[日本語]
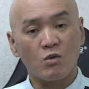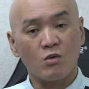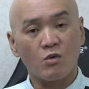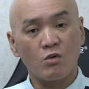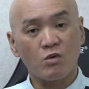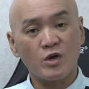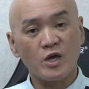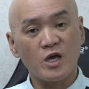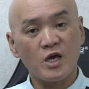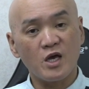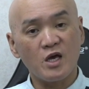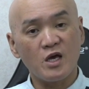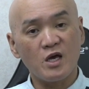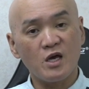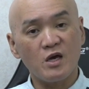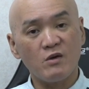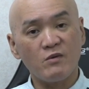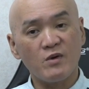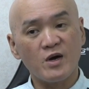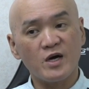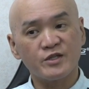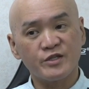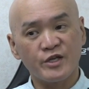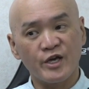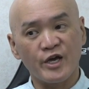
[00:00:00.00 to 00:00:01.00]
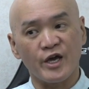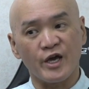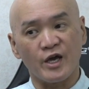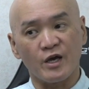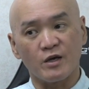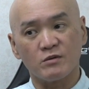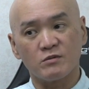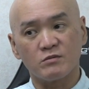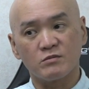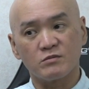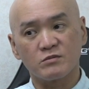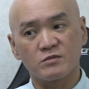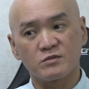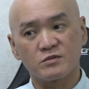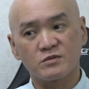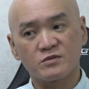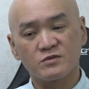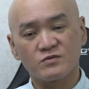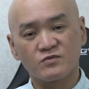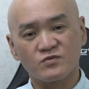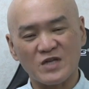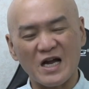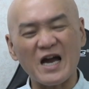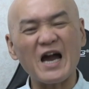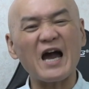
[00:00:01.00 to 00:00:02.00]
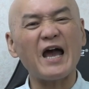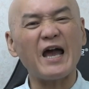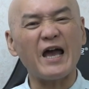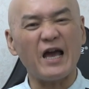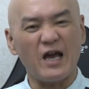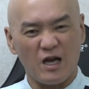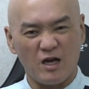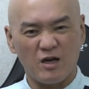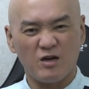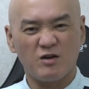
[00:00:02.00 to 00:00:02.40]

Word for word: これはね高い